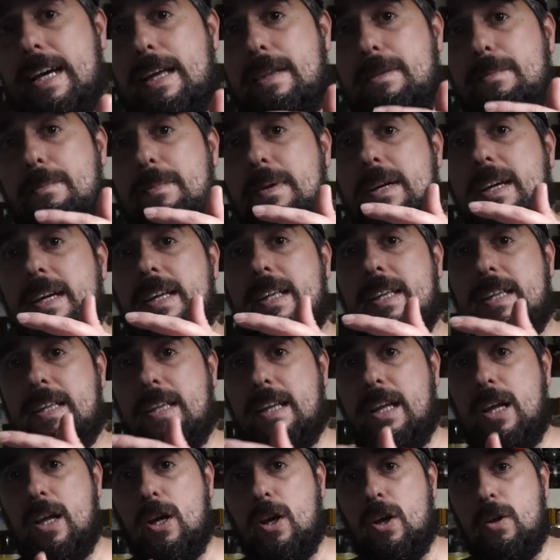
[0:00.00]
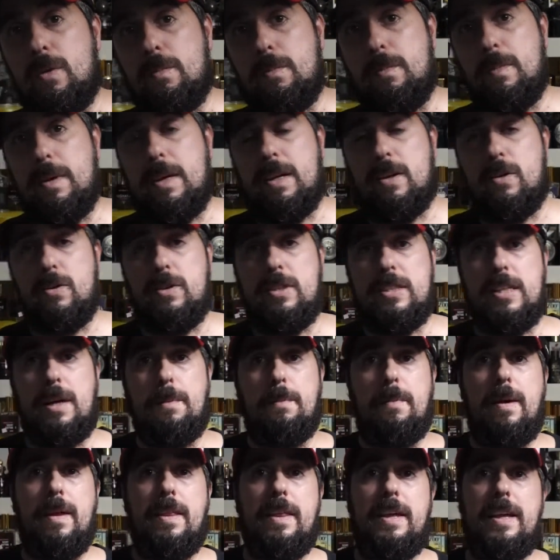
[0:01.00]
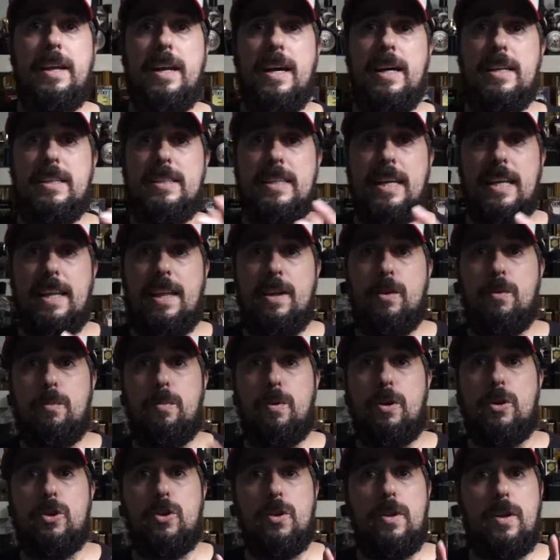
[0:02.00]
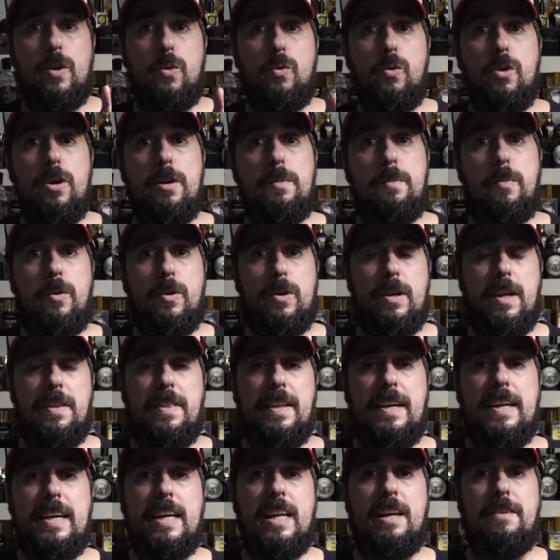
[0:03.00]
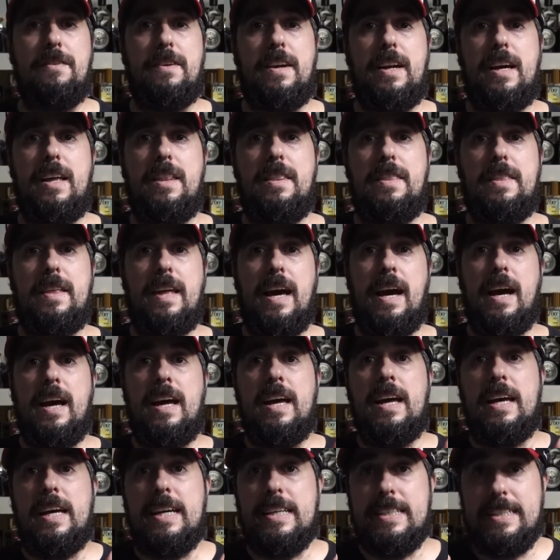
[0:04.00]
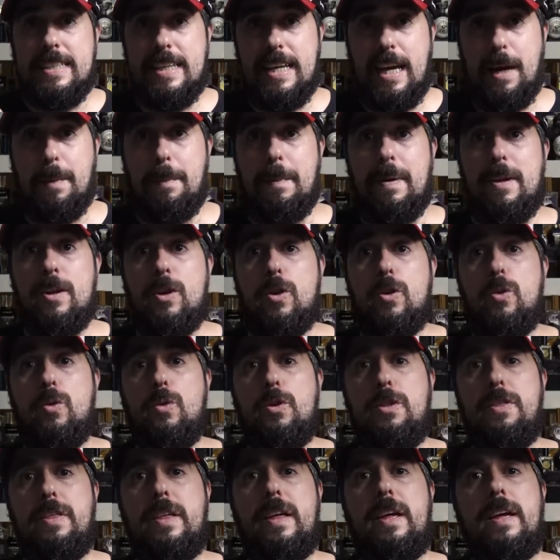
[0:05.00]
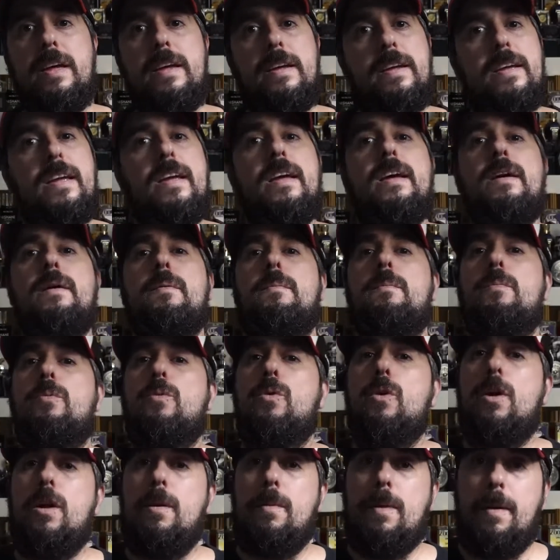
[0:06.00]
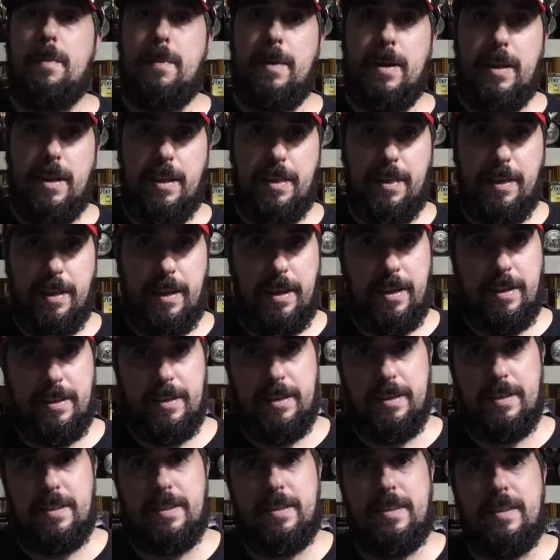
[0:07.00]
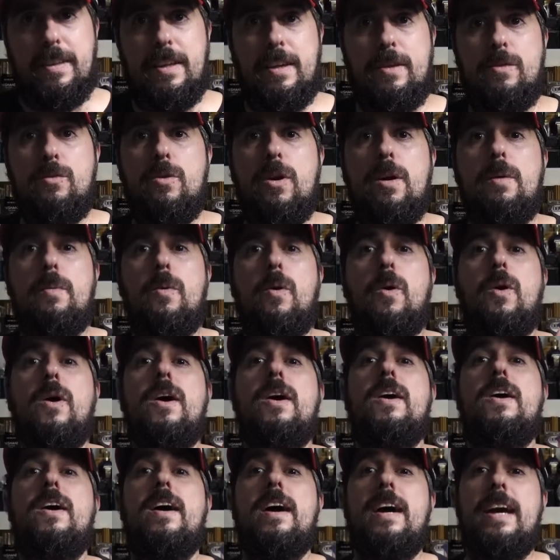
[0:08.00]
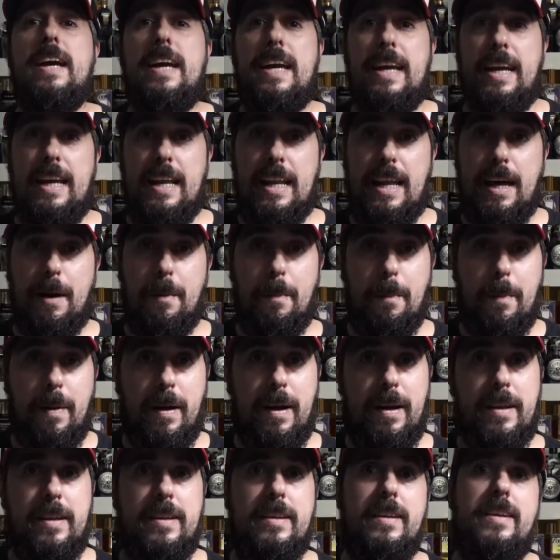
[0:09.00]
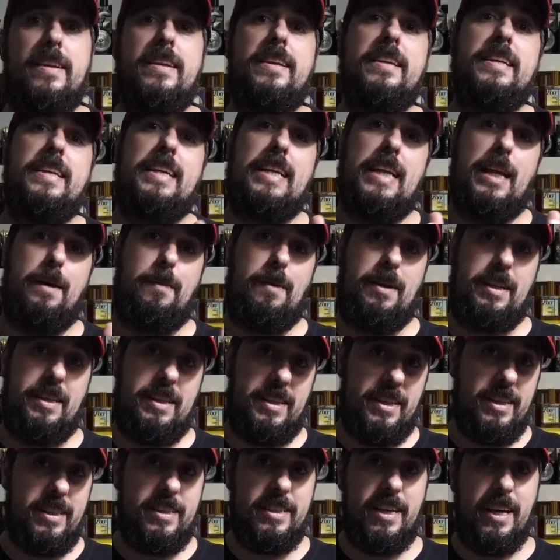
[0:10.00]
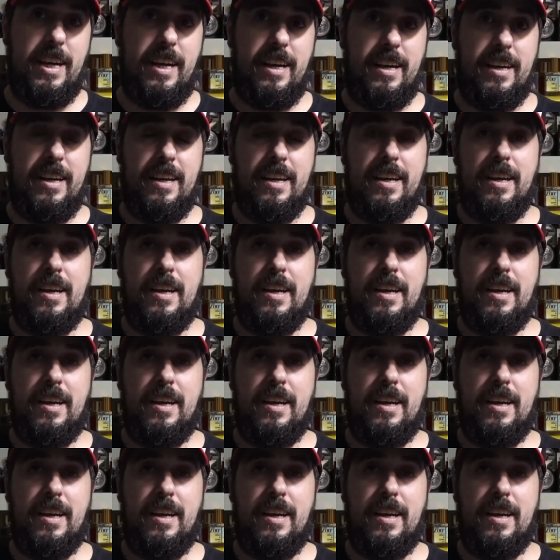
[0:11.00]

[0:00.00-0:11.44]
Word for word: jazmín con esas maderas que le dan un poquito de cuerpo y hacen que la fragancia sea menos dulce, vuelve a aparecer de nuevo el ámbar y la vainilla